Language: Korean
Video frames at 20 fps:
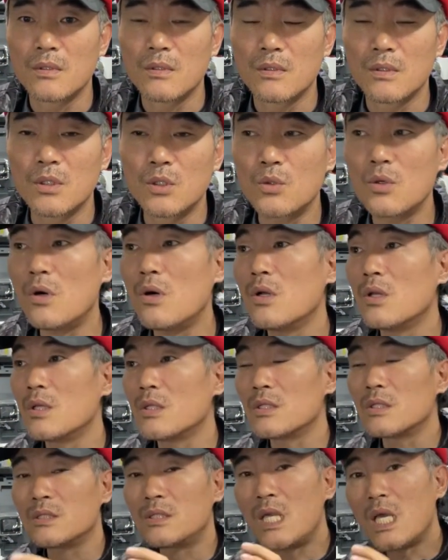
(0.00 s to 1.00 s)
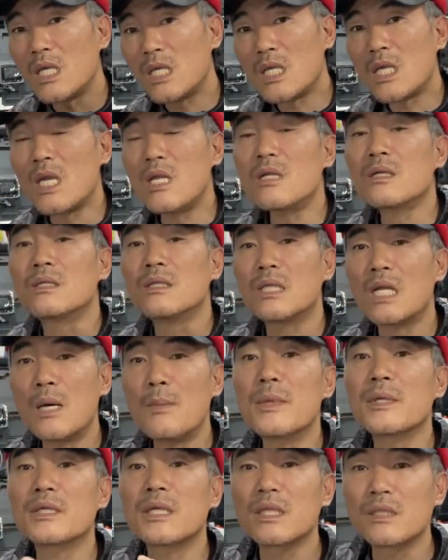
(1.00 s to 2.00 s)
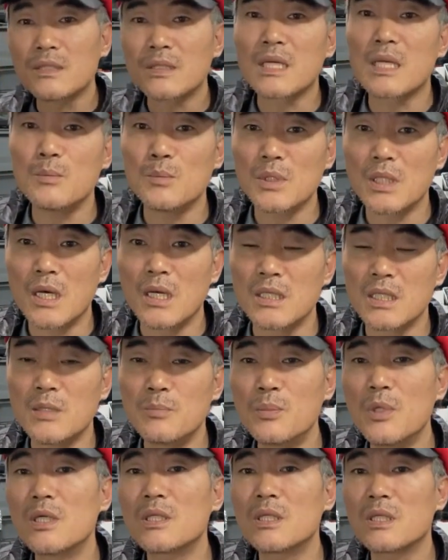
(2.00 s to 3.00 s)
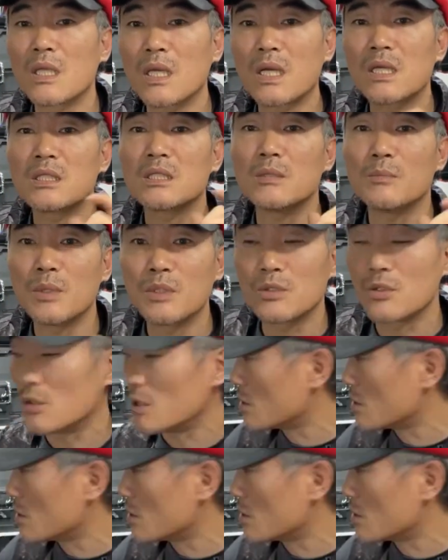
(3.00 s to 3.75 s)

그리고 새 기계는 그나마 그게 덜합니다. 리퍼 기계가 심해서